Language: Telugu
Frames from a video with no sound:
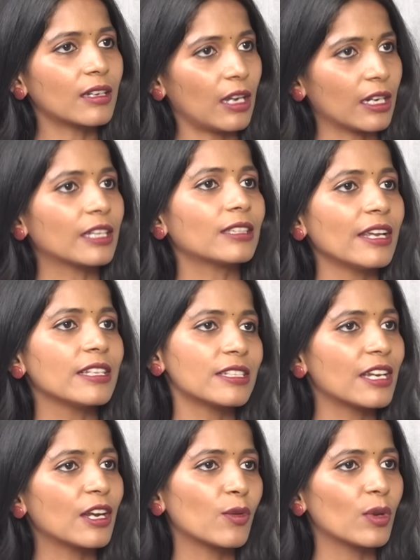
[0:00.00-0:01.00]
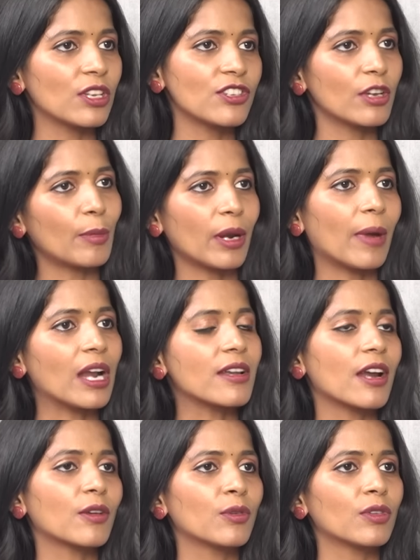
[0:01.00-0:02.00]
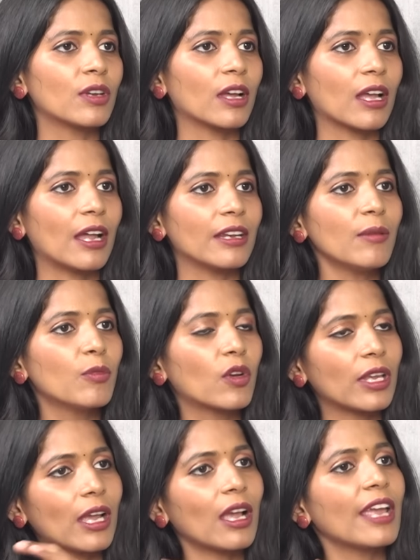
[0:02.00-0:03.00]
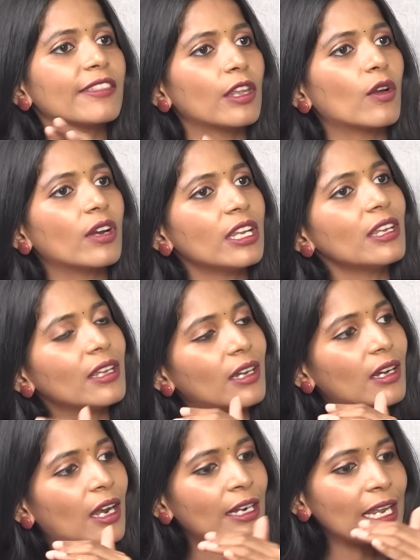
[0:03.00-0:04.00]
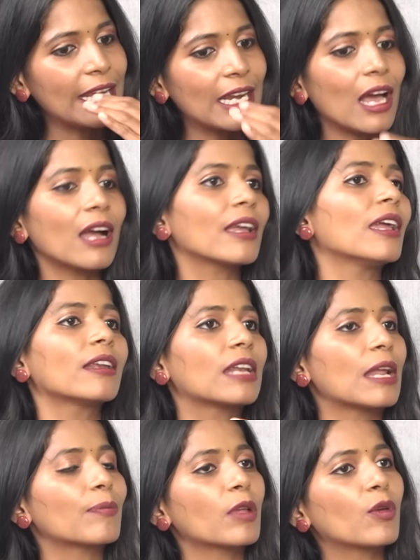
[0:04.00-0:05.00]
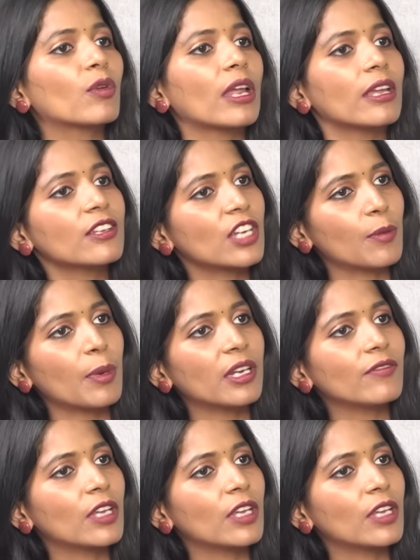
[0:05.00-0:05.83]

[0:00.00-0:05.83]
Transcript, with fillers: కల్కత్తా ఇన్సిడెంట్ గురించే మనం మాట్లాడుకుంటున్నాం కానీ ముఖ్యంగా ఇందులోని అంటే ఇలాగే రేప్కి గురయ్యి చనిపోయిన